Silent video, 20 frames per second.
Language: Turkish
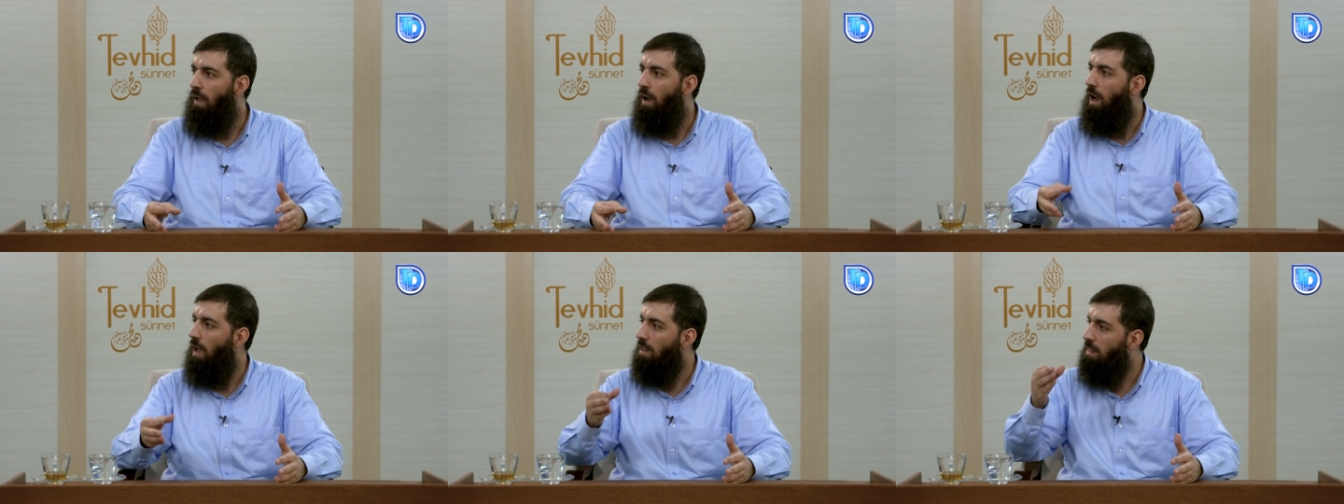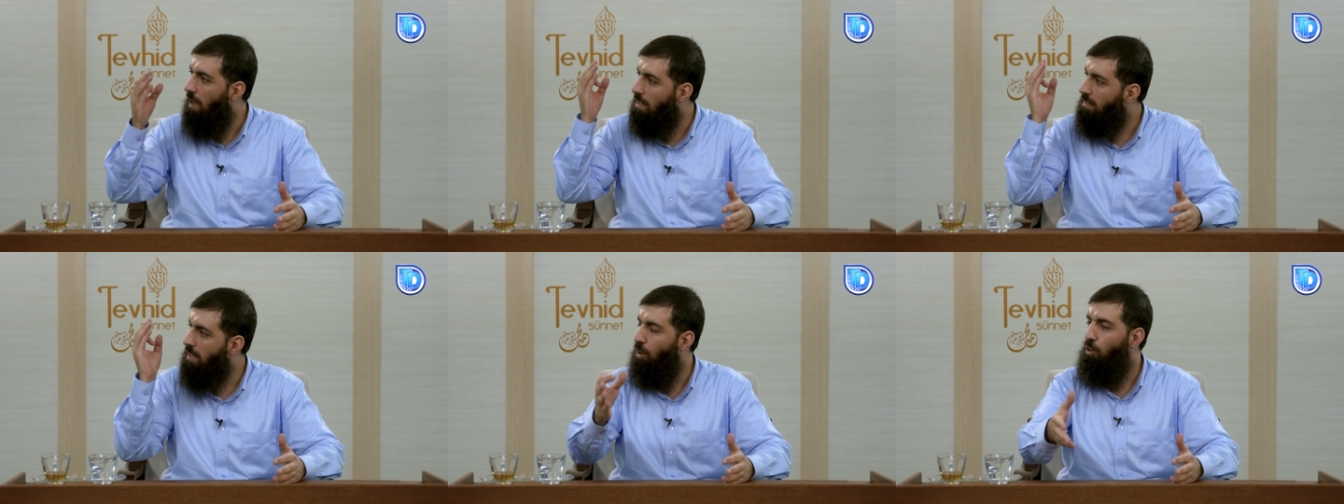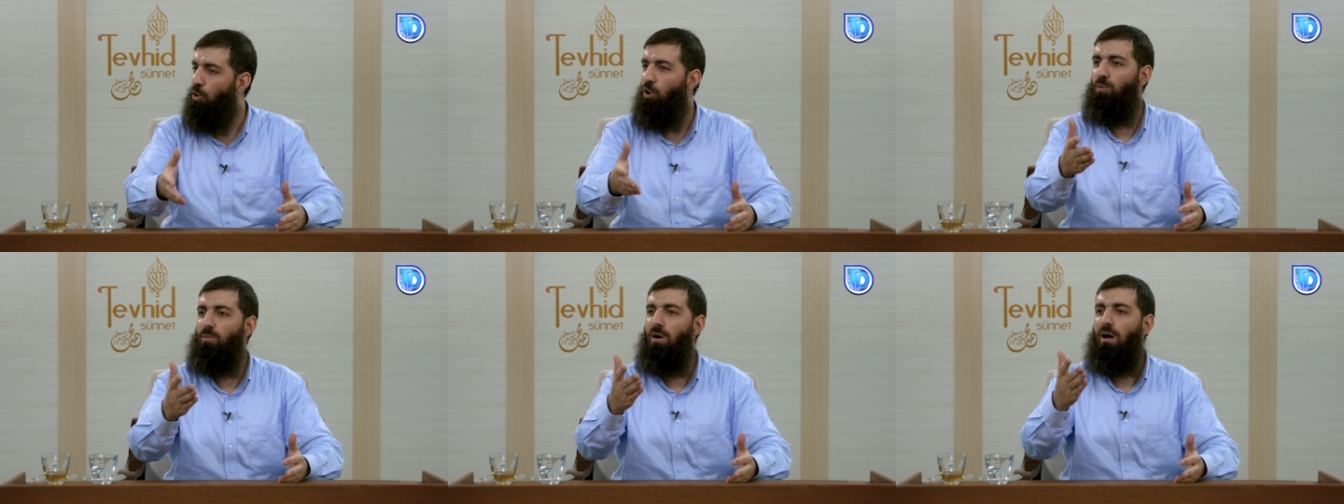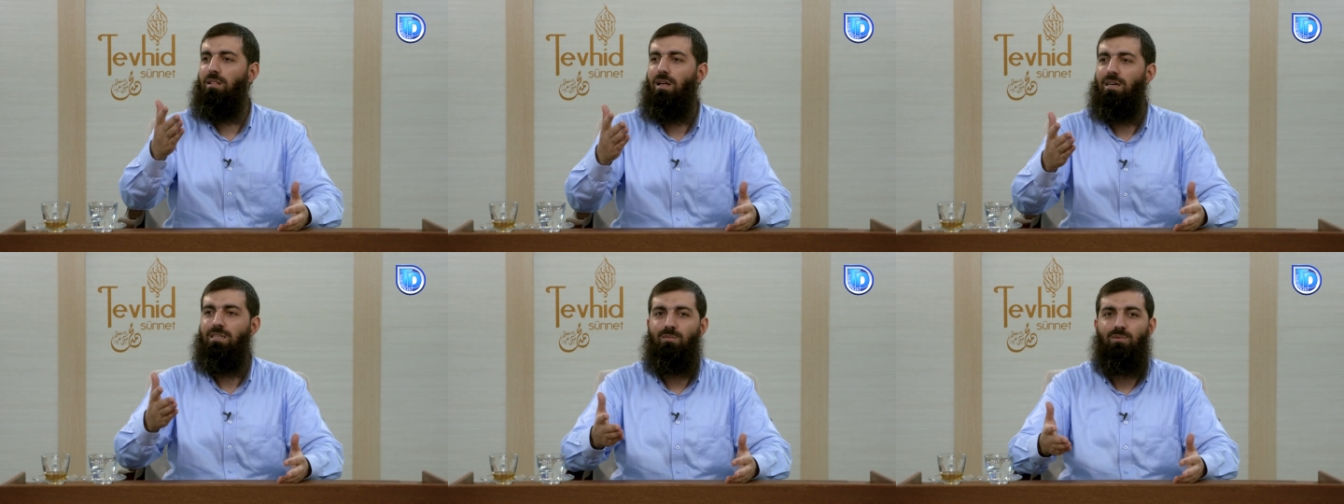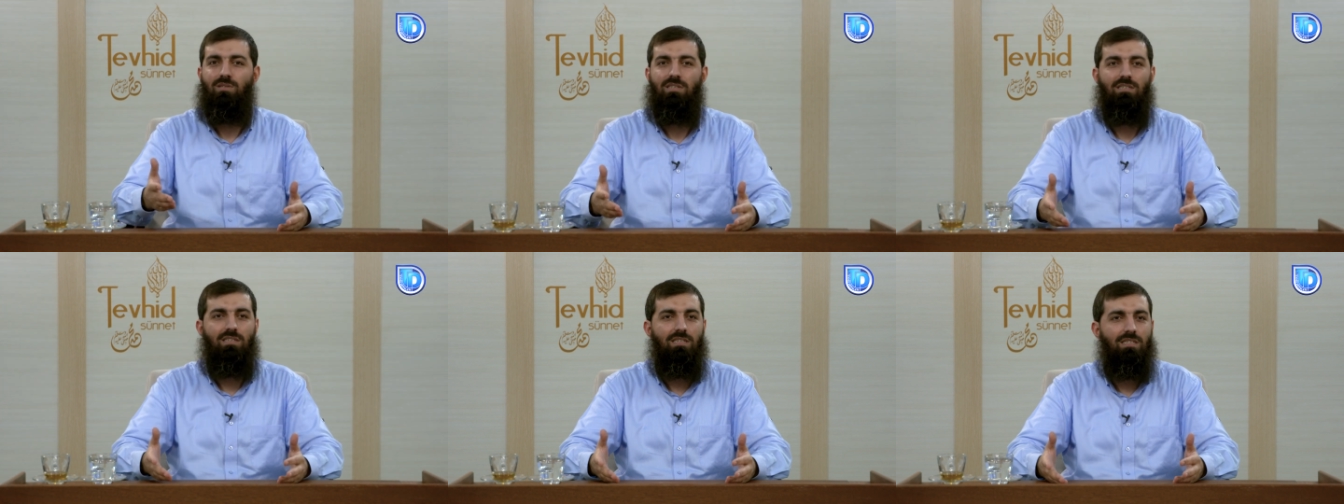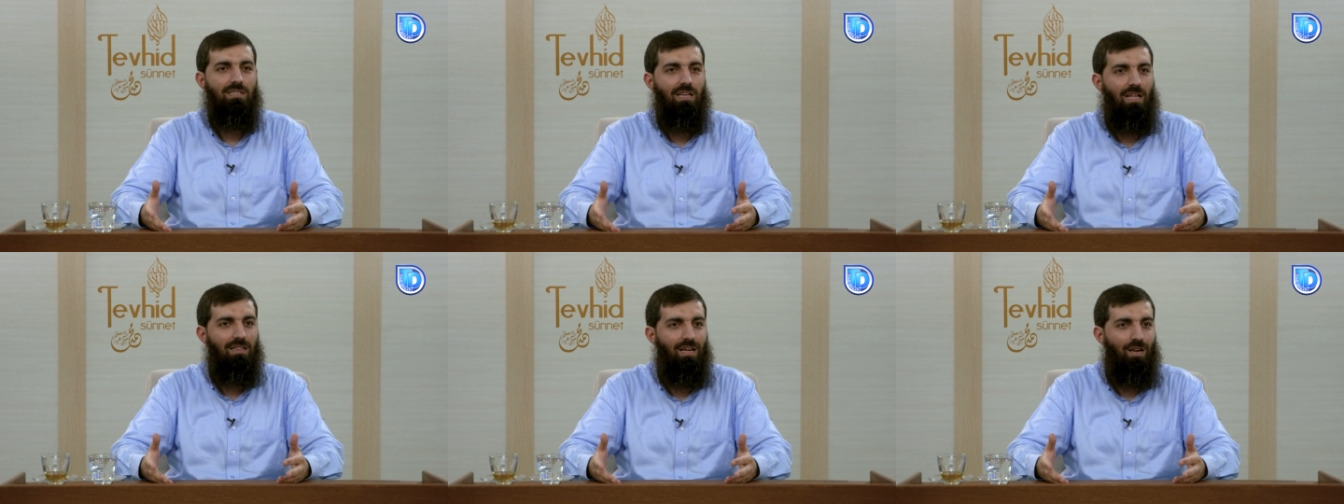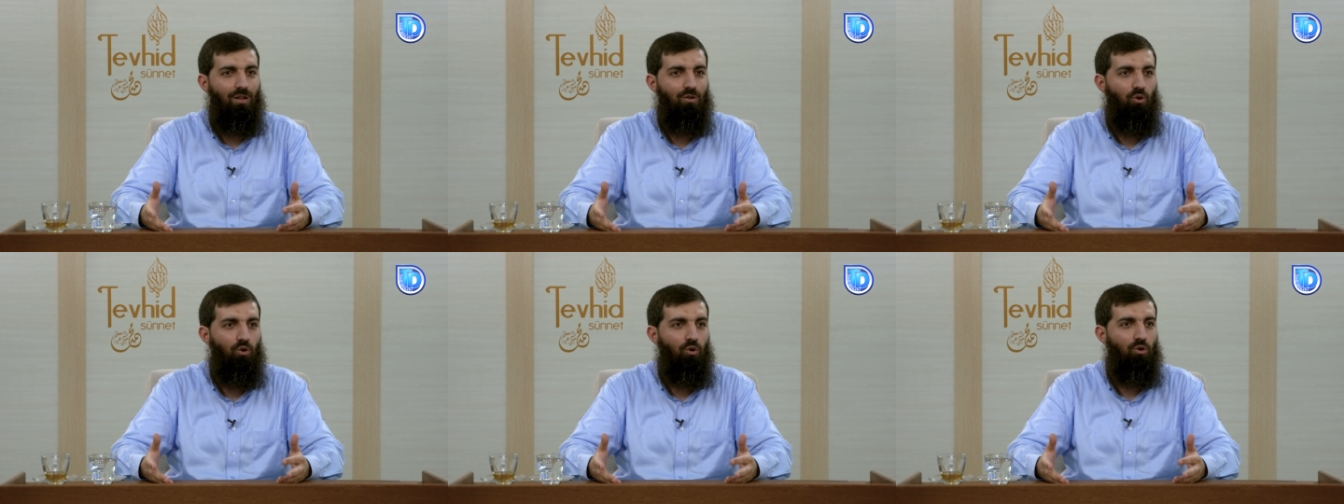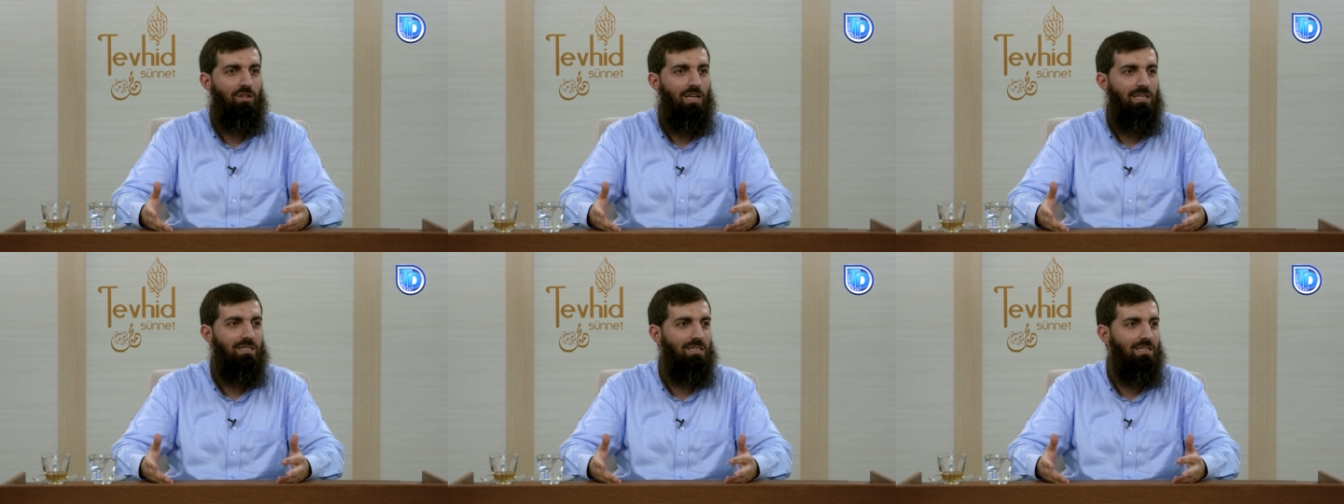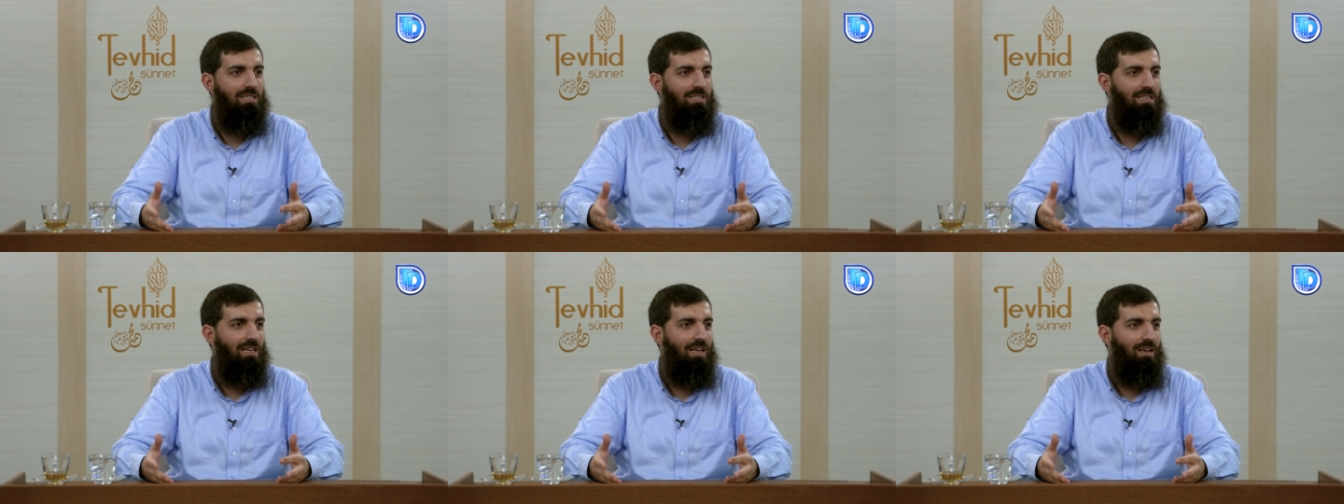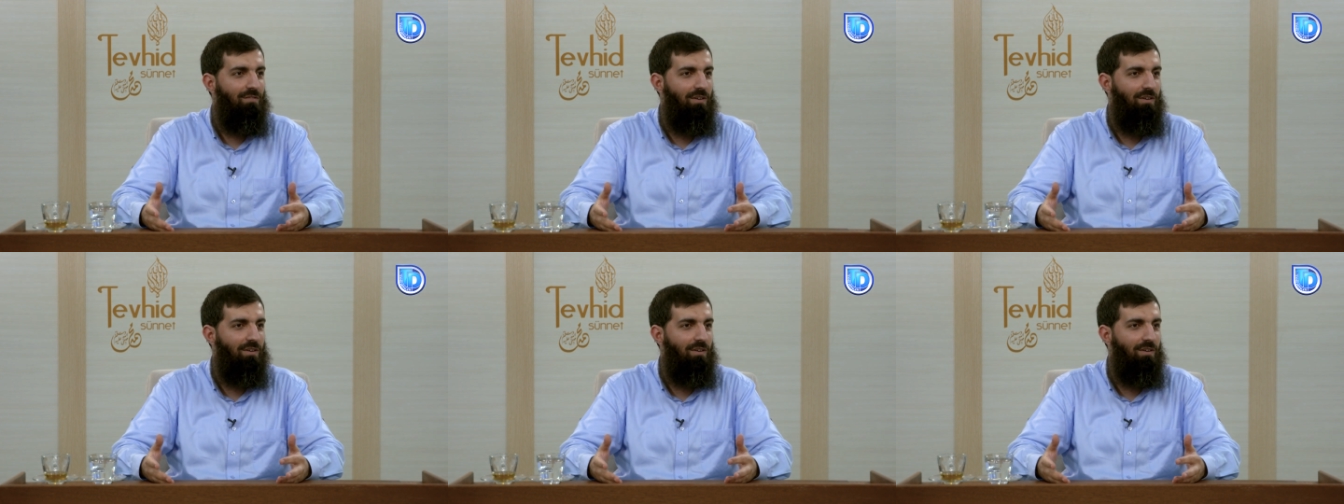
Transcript: Allah'tan korkmak lazım siz insanların önündesiniz